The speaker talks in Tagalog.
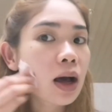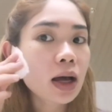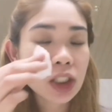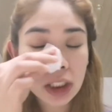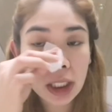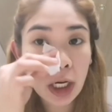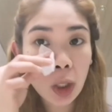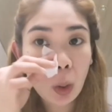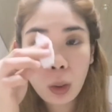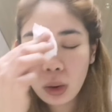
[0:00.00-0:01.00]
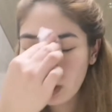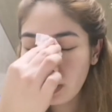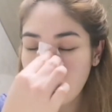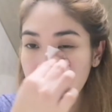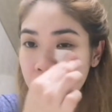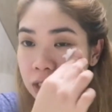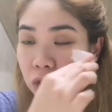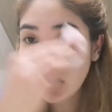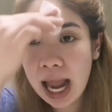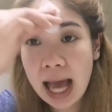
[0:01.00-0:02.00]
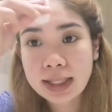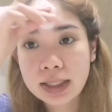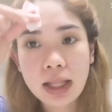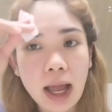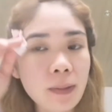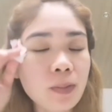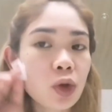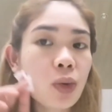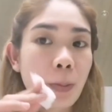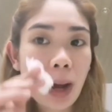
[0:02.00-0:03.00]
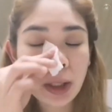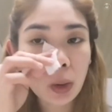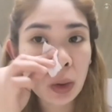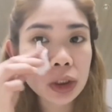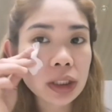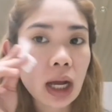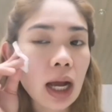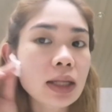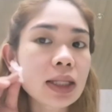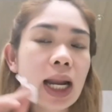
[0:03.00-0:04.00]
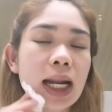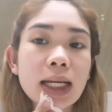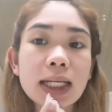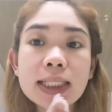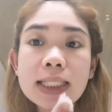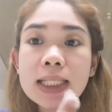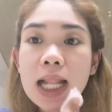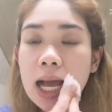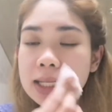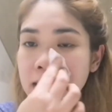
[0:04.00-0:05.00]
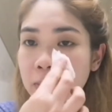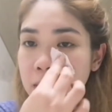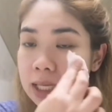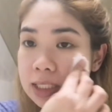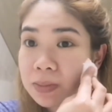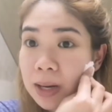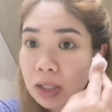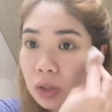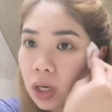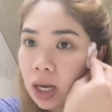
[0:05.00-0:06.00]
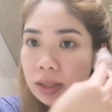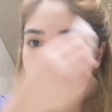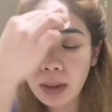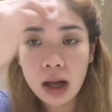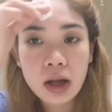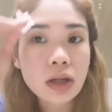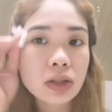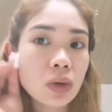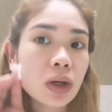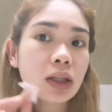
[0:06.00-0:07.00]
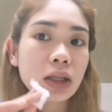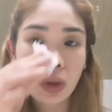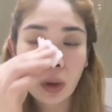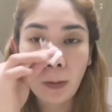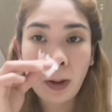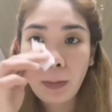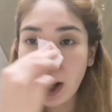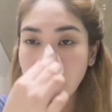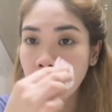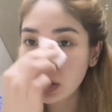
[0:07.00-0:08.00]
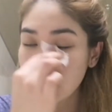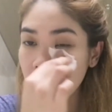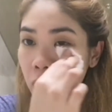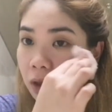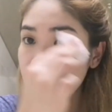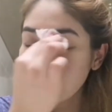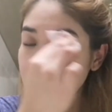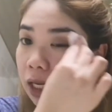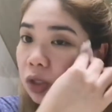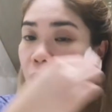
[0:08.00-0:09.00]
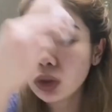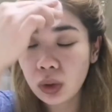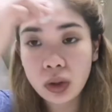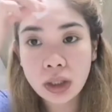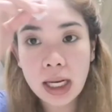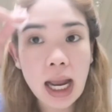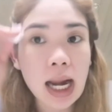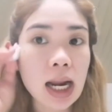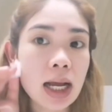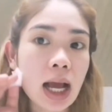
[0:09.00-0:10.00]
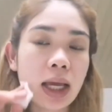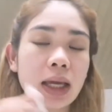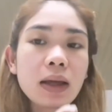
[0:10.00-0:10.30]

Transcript: shinare kong video last time kung paano ko siya nilalagay. Last time, in-explain ko lang, ba diba? So, ganito. Papakita ko sa inyo. Every night ko tong nilalagay.